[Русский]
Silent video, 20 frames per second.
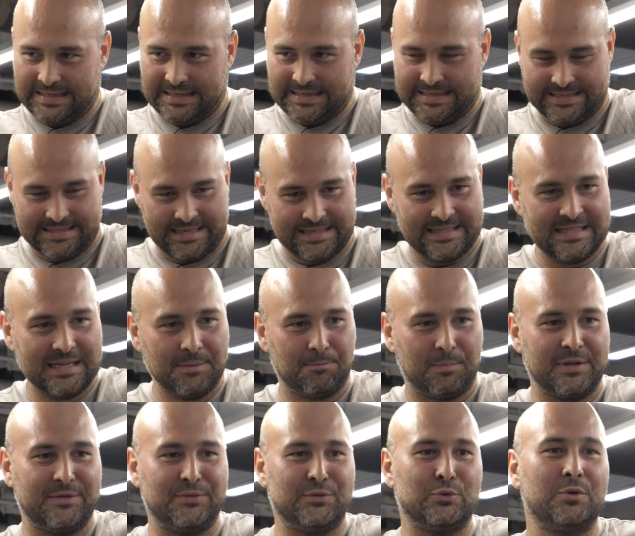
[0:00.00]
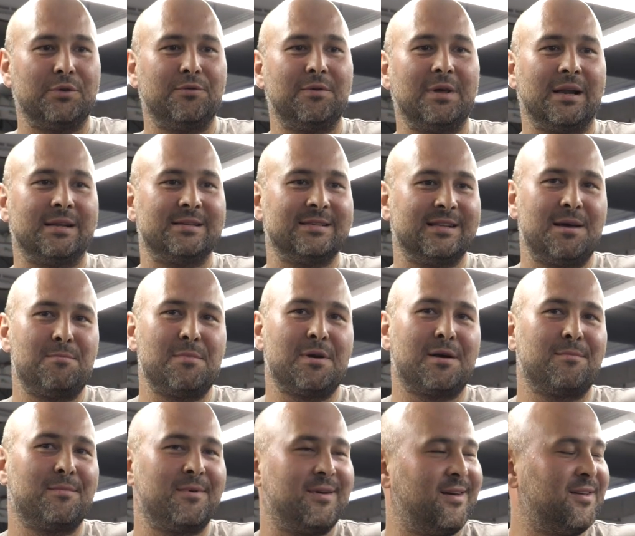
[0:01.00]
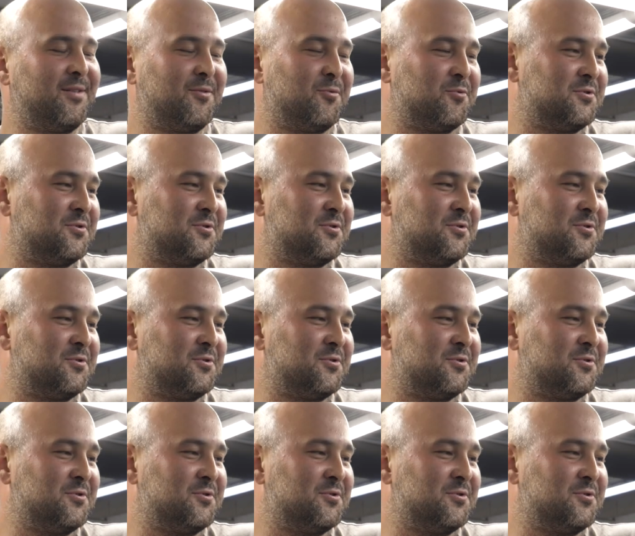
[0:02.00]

засыпать всю дверь динамиками, это